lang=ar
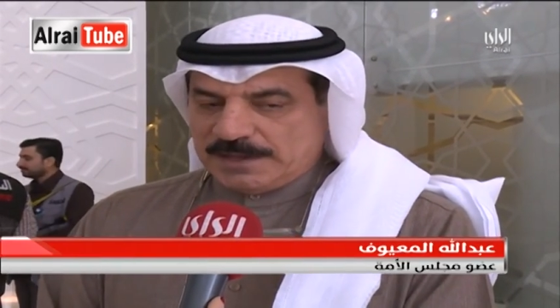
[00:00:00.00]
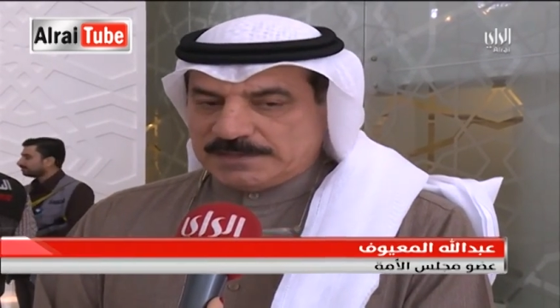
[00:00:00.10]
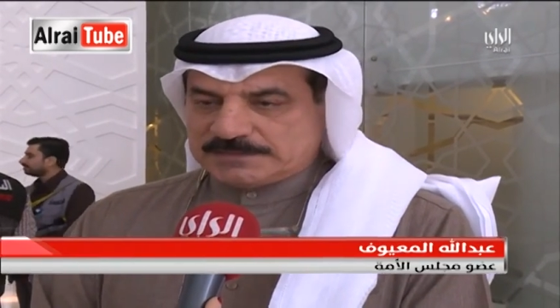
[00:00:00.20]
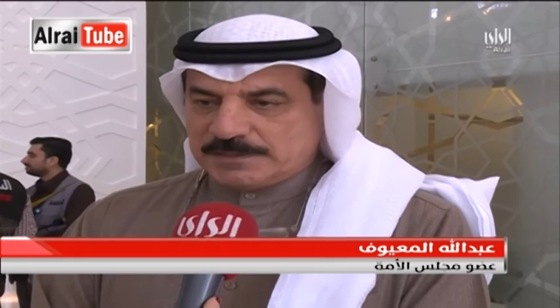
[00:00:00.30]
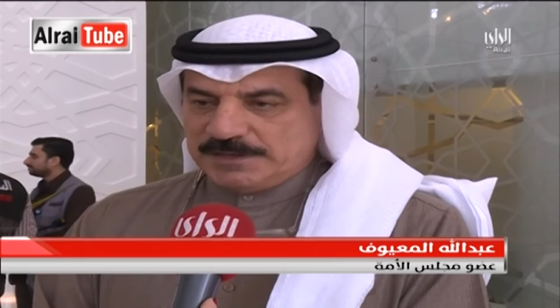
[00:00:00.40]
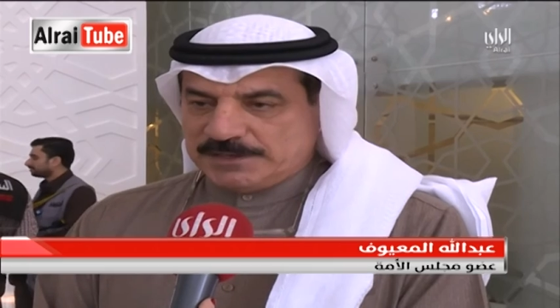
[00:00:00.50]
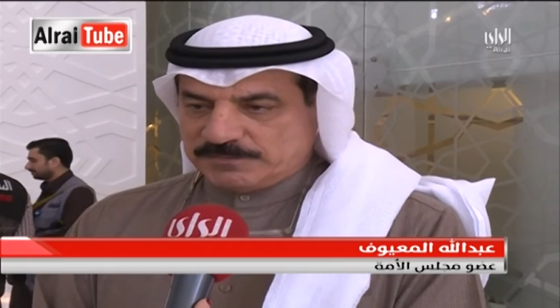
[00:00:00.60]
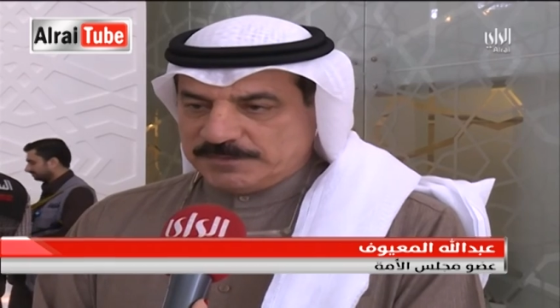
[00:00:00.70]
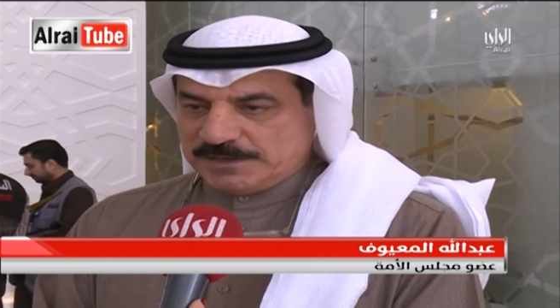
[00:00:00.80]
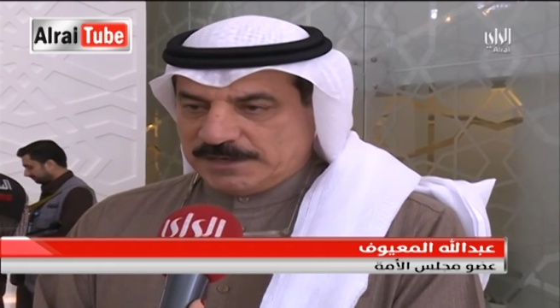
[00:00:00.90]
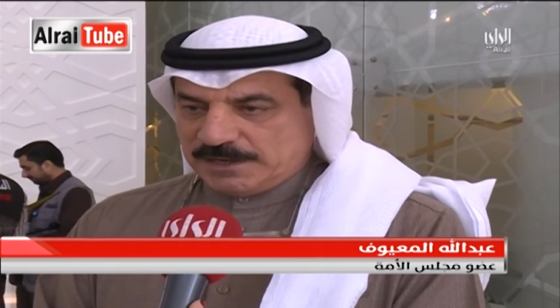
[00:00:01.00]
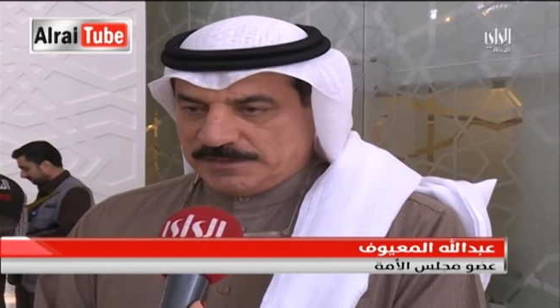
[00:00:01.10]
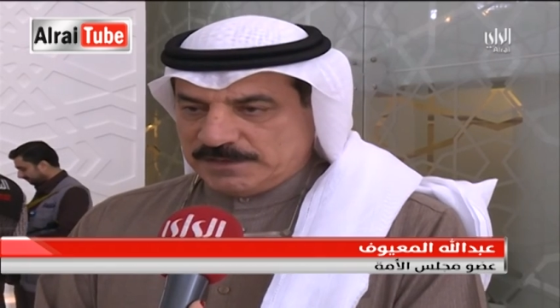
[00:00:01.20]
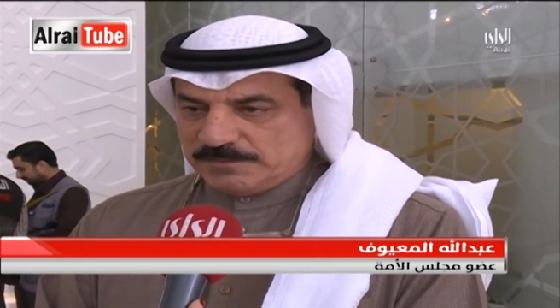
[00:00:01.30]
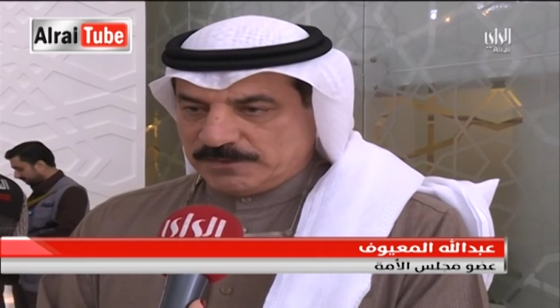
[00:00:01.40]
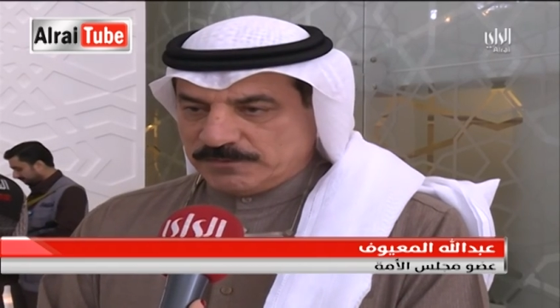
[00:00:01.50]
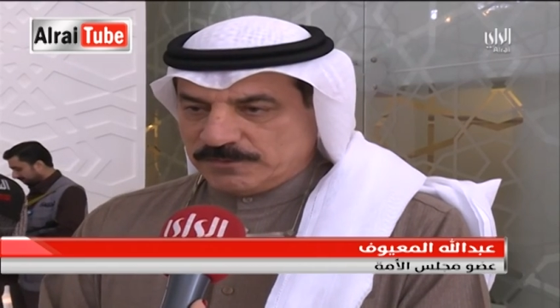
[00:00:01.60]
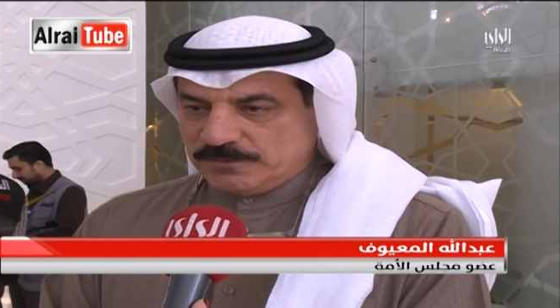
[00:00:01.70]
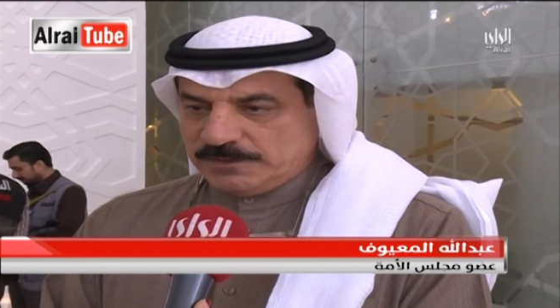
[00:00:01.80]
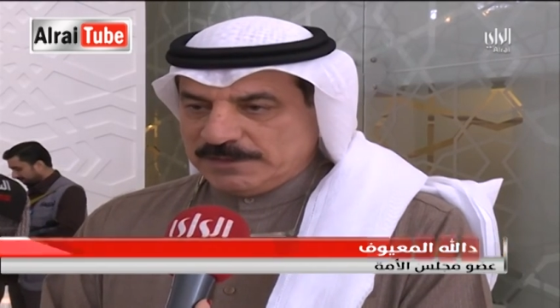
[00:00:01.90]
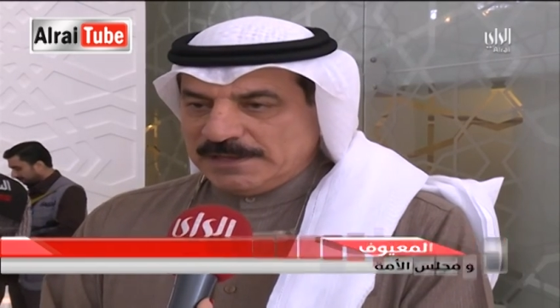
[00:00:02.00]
أن تبحث مثل هذا الموضوع